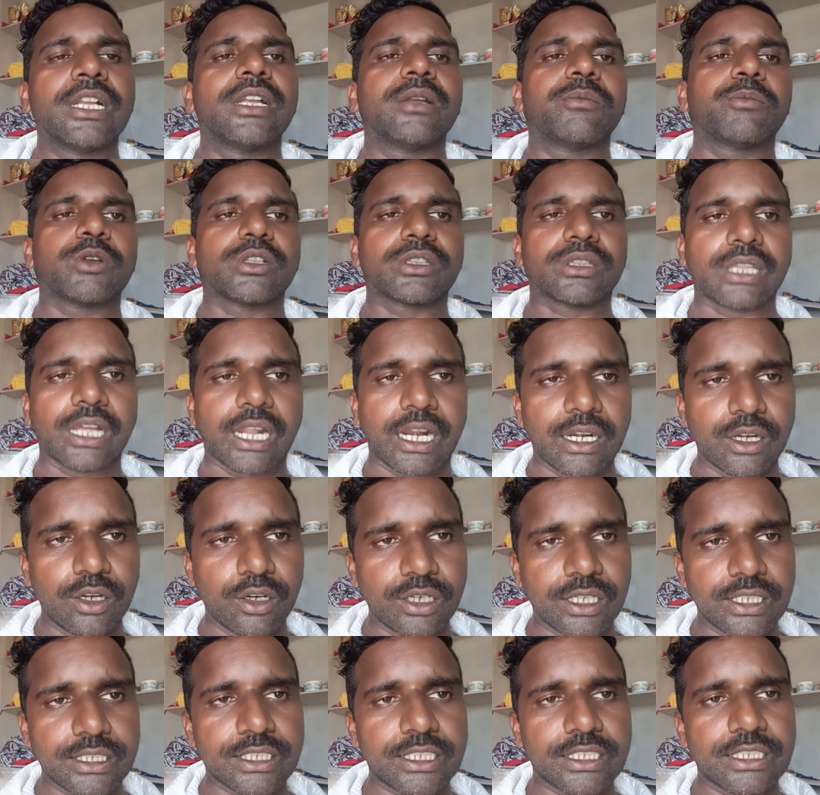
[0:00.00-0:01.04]
ఇప్పుడు థర్డ్
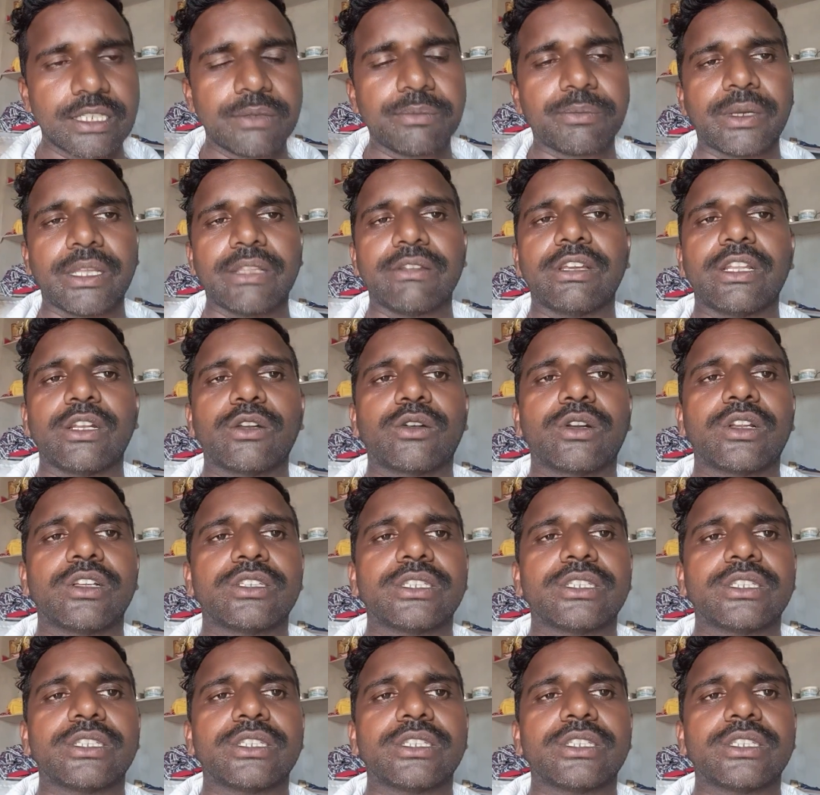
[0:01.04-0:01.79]
లోన్ వచ్చేసి పదివేలు కూడా